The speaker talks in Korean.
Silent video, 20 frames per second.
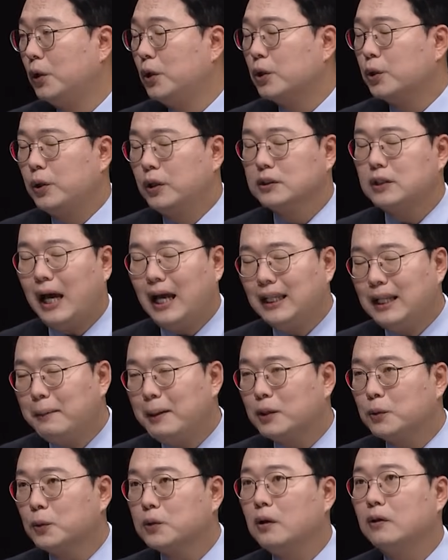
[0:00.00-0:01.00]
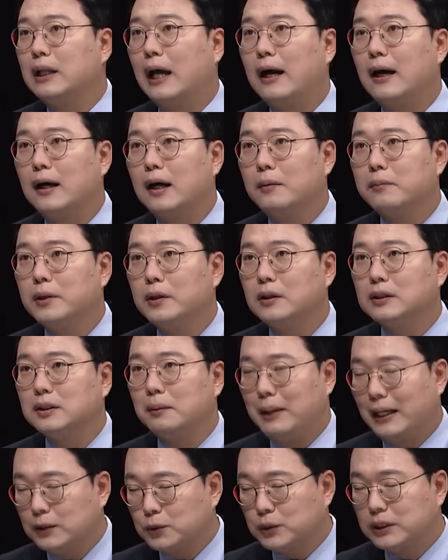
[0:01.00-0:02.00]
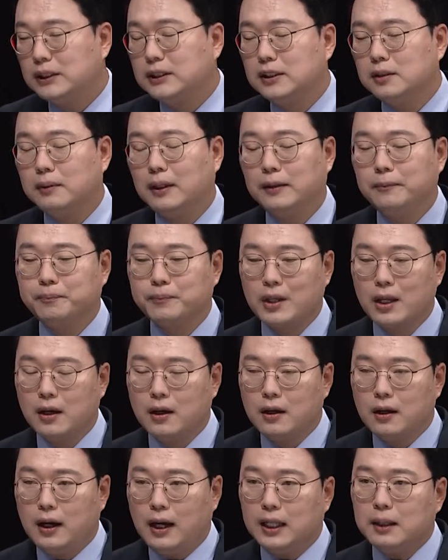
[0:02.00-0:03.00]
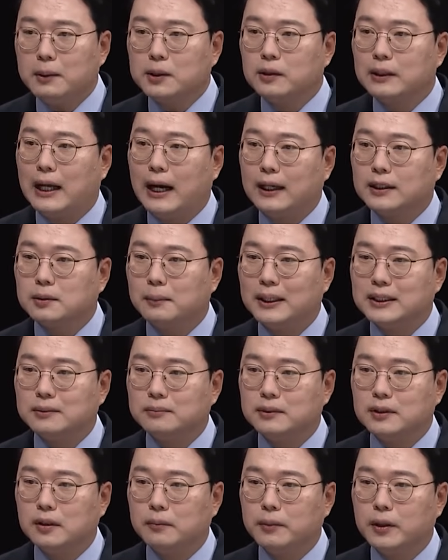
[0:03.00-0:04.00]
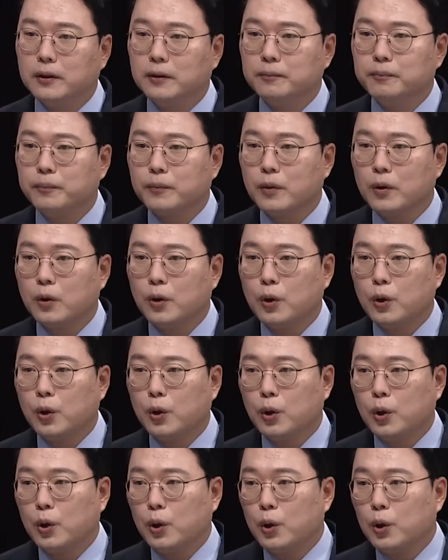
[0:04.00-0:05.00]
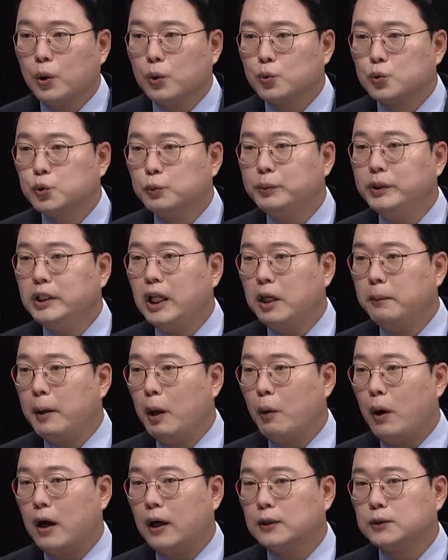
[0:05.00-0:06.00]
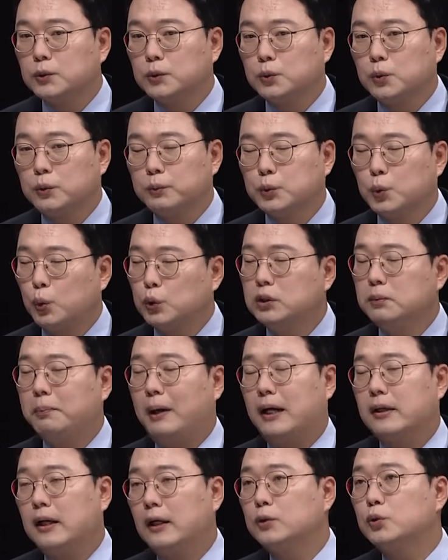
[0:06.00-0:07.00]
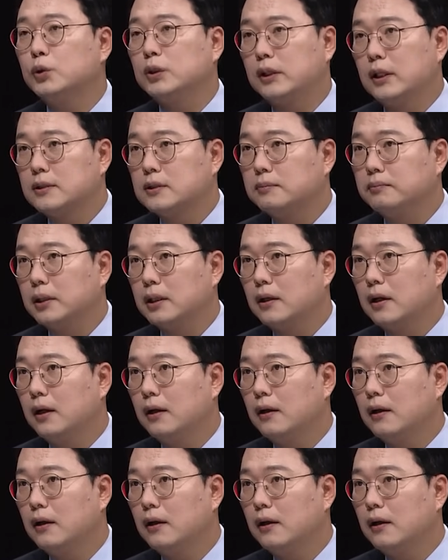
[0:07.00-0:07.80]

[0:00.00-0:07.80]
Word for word: 여기서 하나만 또 더 나아가면 말이 좀 길지만 하나만 더 나아가서 말씀드리면 국민의힘에 와가지고 그럼 소신 발휘할 수 있겠습니까?